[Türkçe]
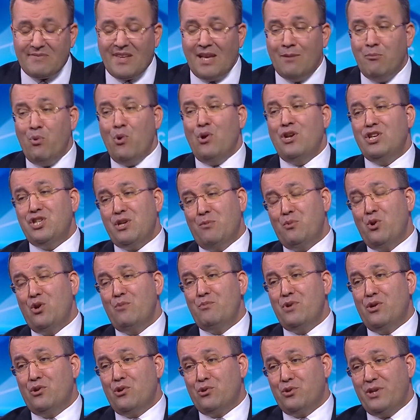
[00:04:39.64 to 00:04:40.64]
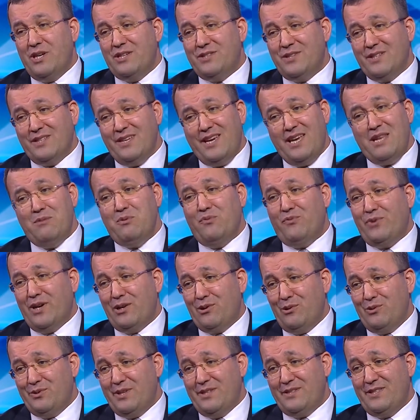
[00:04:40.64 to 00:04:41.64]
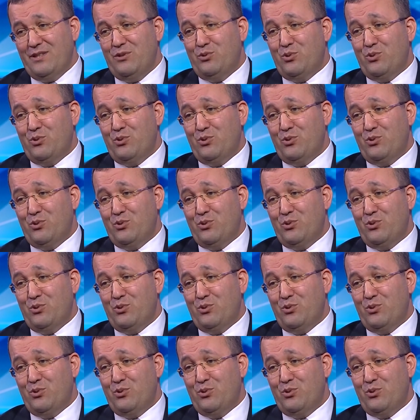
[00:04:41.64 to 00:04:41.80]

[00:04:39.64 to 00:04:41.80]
Böylece bölümler ortaya çıktı. Yeni bir fakülte sizin